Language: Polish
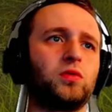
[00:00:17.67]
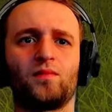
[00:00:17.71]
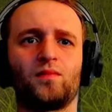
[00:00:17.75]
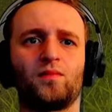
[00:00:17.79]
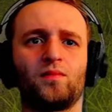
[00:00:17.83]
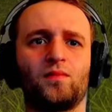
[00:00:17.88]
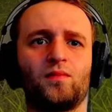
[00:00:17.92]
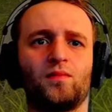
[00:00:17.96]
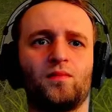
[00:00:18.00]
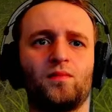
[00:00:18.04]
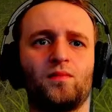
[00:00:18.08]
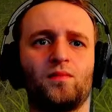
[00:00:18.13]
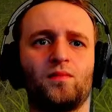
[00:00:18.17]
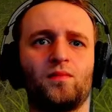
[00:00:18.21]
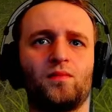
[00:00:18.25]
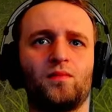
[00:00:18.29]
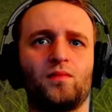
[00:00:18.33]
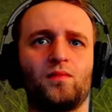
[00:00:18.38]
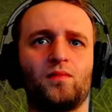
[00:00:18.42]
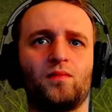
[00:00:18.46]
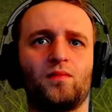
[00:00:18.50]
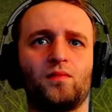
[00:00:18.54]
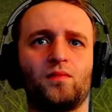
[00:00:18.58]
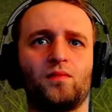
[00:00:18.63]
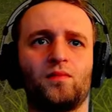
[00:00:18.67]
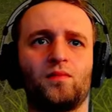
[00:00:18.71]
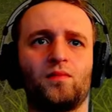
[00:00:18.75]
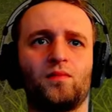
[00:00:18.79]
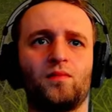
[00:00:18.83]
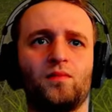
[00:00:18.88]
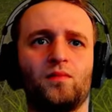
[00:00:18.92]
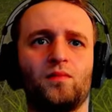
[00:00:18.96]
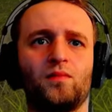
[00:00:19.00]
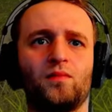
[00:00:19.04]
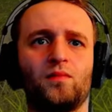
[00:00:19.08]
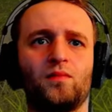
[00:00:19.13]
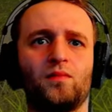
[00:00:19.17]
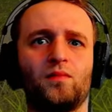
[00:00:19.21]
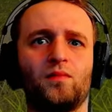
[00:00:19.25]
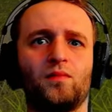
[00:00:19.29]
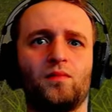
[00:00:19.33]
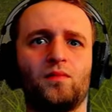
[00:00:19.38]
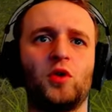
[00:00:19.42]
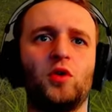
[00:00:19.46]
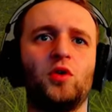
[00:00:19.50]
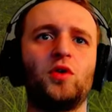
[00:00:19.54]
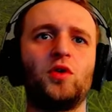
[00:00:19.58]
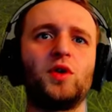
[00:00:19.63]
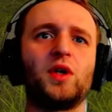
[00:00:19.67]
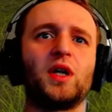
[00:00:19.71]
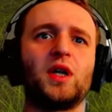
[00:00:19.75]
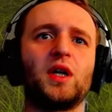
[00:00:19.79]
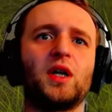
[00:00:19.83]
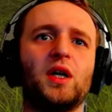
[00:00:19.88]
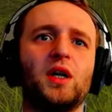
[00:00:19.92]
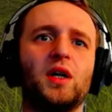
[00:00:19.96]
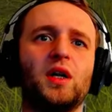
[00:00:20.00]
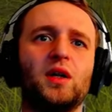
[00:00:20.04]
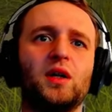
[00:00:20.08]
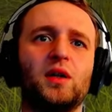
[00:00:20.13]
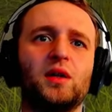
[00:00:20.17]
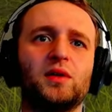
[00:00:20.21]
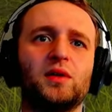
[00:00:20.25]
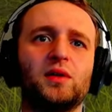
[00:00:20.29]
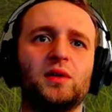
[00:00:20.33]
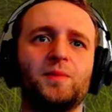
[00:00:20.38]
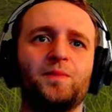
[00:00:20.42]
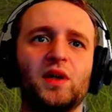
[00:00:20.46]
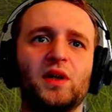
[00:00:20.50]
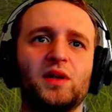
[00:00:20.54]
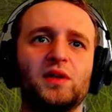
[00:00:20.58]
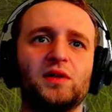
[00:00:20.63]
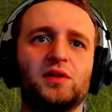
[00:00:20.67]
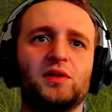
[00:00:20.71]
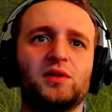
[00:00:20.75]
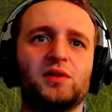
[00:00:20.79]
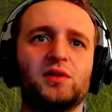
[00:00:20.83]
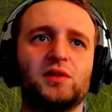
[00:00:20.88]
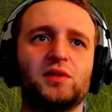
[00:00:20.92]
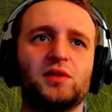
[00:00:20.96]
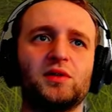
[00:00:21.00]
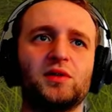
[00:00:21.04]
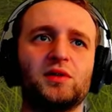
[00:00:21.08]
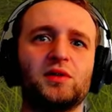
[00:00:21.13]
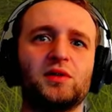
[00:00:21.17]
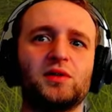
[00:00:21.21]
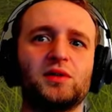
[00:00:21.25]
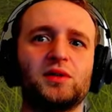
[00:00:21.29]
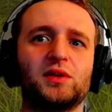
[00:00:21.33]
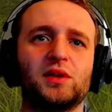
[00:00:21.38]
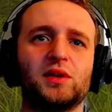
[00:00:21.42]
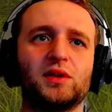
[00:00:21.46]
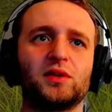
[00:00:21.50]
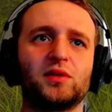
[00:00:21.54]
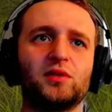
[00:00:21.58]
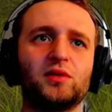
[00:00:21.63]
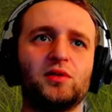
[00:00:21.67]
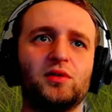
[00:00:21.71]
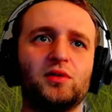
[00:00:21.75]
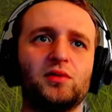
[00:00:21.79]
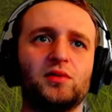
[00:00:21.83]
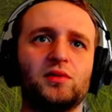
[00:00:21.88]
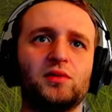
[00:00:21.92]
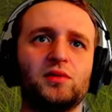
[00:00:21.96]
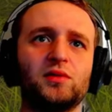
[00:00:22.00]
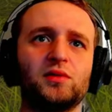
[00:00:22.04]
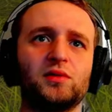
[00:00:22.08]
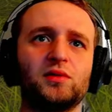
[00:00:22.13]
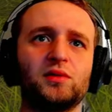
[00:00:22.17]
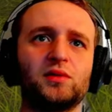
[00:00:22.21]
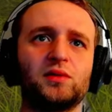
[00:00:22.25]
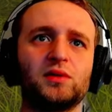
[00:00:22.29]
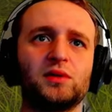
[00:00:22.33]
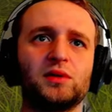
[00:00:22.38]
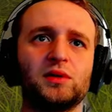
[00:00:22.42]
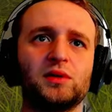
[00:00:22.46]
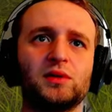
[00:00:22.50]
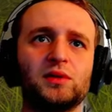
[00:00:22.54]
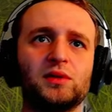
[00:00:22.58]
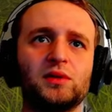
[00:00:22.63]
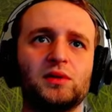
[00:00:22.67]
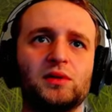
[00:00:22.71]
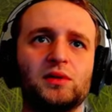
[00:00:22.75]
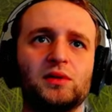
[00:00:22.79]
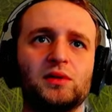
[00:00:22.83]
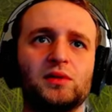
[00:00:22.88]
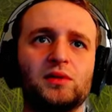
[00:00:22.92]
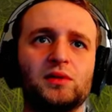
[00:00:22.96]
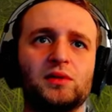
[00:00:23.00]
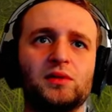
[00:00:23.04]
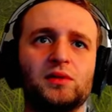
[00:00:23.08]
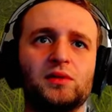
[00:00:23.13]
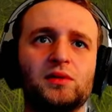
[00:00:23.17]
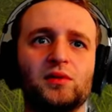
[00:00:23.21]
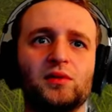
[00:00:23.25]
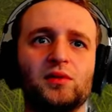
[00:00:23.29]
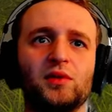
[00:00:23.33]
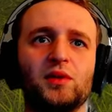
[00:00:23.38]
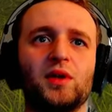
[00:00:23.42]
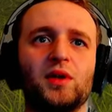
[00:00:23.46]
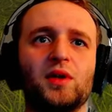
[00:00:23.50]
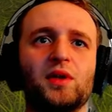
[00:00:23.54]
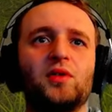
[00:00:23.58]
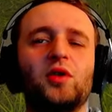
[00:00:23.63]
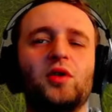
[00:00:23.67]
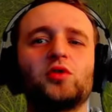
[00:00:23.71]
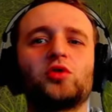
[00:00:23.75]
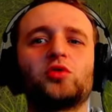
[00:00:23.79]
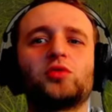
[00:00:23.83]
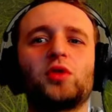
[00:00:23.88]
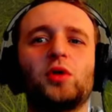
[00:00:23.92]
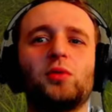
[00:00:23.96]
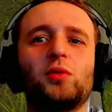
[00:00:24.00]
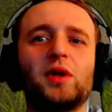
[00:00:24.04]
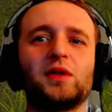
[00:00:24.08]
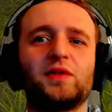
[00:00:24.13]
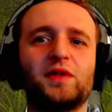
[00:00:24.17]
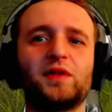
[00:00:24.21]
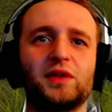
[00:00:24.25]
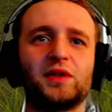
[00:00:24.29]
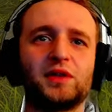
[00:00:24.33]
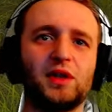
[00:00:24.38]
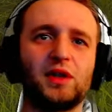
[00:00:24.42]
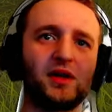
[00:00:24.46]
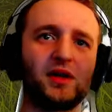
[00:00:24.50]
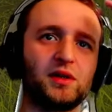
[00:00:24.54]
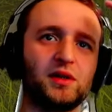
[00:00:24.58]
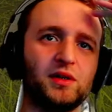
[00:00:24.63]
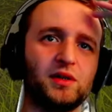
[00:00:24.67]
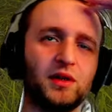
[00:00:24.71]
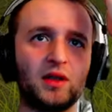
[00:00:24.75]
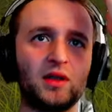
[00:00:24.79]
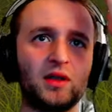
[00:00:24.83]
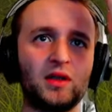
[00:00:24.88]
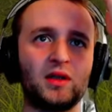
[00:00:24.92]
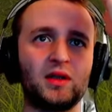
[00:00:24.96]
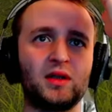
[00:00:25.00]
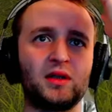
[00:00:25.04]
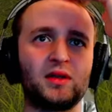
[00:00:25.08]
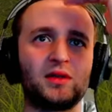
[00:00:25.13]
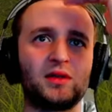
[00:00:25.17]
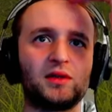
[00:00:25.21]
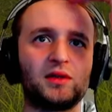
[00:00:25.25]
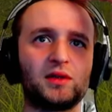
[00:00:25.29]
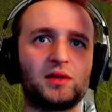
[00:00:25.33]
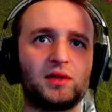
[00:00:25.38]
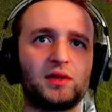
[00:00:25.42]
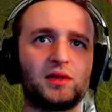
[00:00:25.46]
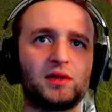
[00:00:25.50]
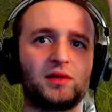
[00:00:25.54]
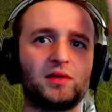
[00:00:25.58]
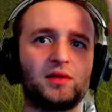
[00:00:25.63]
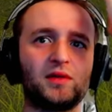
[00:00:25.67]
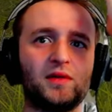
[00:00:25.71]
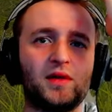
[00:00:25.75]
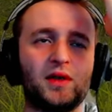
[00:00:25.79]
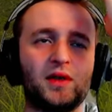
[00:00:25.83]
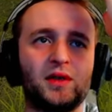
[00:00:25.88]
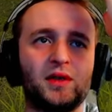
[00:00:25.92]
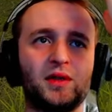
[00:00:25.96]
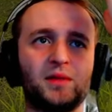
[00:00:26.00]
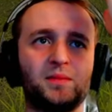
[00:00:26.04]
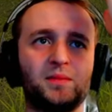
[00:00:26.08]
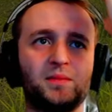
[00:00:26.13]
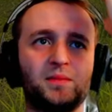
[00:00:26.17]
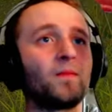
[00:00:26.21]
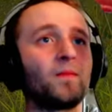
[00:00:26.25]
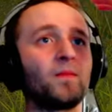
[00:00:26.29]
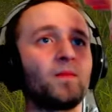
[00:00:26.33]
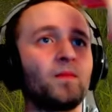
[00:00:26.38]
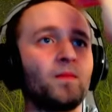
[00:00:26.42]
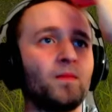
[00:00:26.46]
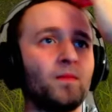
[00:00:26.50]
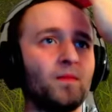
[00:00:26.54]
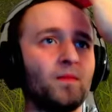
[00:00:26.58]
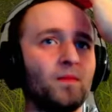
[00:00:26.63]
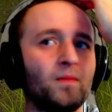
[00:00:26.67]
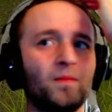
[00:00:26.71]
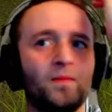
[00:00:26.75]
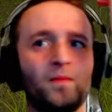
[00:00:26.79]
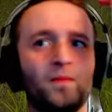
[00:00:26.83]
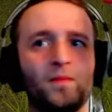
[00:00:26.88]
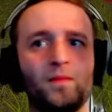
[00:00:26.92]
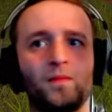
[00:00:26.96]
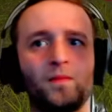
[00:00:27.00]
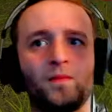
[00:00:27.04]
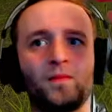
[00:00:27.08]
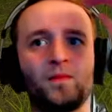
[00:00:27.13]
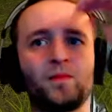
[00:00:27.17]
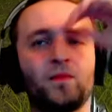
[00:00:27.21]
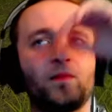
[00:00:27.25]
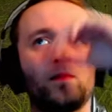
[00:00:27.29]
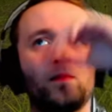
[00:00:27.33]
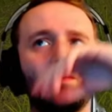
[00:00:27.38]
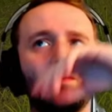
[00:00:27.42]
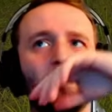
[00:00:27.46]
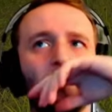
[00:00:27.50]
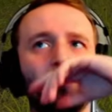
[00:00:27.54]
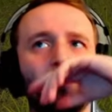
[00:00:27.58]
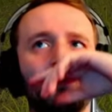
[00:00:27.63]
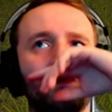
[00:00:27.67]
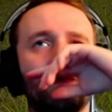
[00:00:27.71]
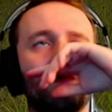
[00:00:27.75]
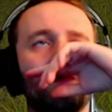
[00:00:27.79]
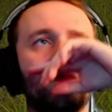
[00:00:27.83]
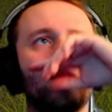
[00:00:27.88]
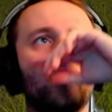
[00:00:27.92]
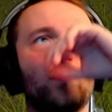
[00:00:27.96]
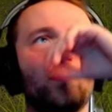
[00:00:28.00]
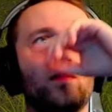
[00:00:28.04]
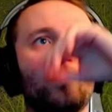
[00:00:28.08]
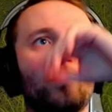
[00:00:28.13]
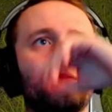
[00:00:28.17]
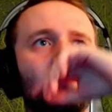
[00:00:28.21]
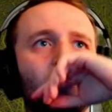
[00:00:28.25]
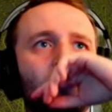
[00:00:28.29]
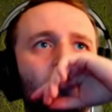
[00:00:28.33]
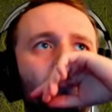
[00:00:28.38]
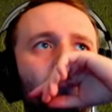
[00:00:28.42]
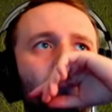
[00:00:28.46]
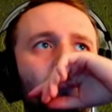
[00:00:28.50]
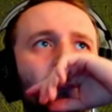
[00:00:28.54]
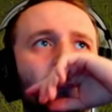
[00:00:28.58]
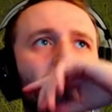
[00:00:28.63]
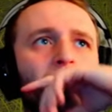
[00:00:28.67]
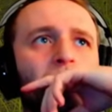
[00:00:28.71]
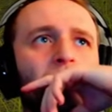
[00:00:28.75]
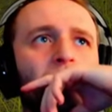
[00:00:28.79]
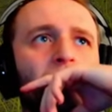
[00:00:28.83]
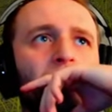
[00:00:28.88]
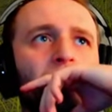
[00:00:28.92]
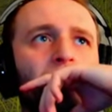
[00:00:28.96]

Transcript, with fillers: Uuu, ganik. No nie ganik. A, no. to... A, to tylko frycek bez ganika. No, no tutaj łatwiej znany. No zdecydowanie. Ale nie lepsze rzeczy, tylko takie podstawowe.